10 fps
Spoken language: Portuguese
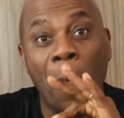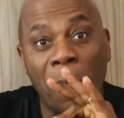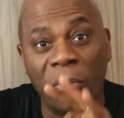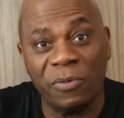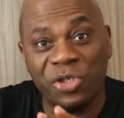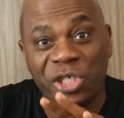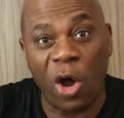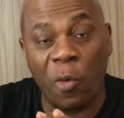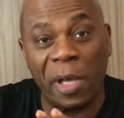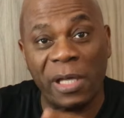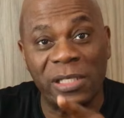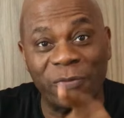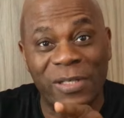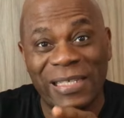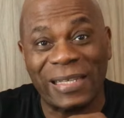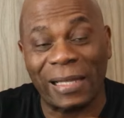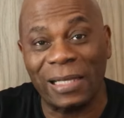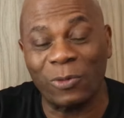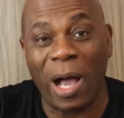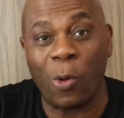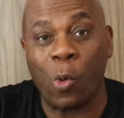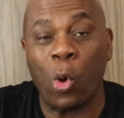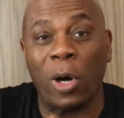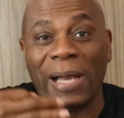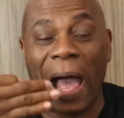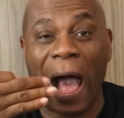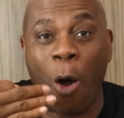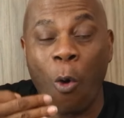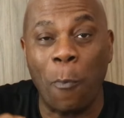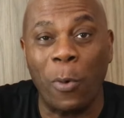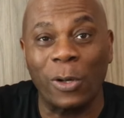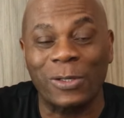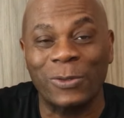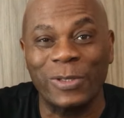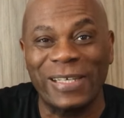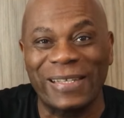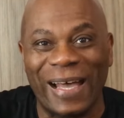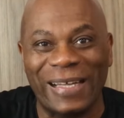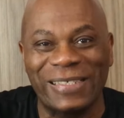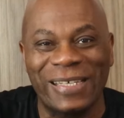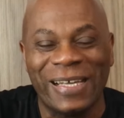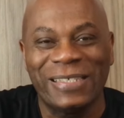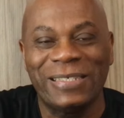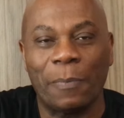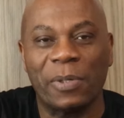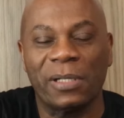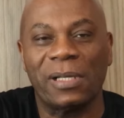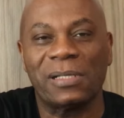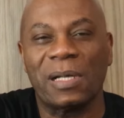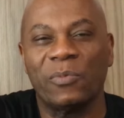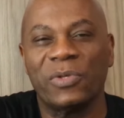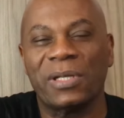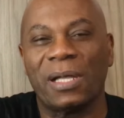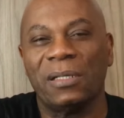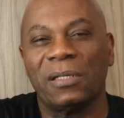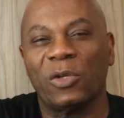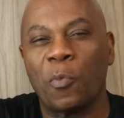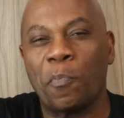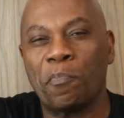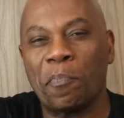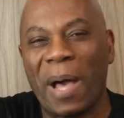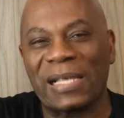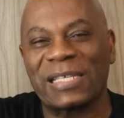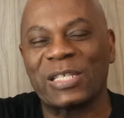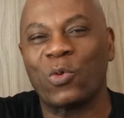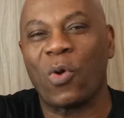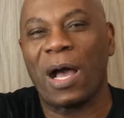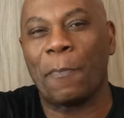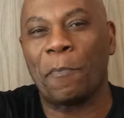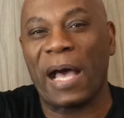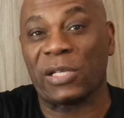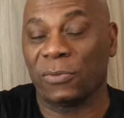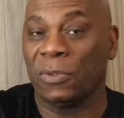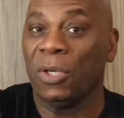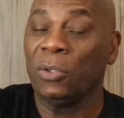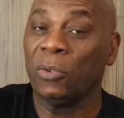mundialmente, você está tendo agora a oportunidade de aprender essa música linda no passo a passo,